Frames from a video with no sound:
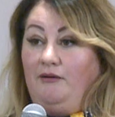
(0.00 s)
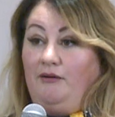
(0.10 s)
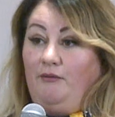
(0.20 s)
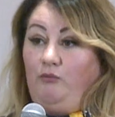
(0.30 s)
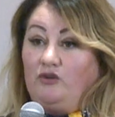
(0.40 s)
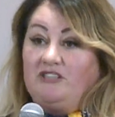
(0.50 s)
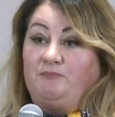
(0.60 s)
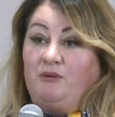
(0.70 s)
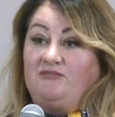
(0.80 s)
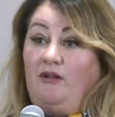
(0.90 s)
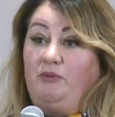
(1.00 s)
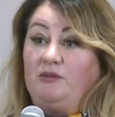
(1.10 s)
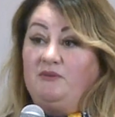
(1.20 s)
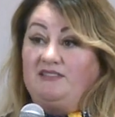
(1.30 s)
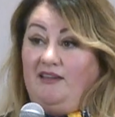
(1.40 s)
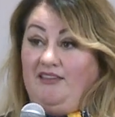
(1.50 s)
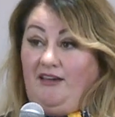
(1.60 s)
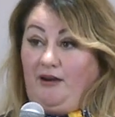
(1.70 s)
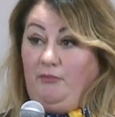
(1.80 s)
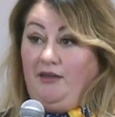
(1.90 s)
А, Бог нас призвал быть
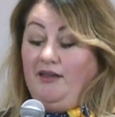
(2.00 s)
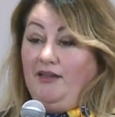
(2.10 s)
миссионерами.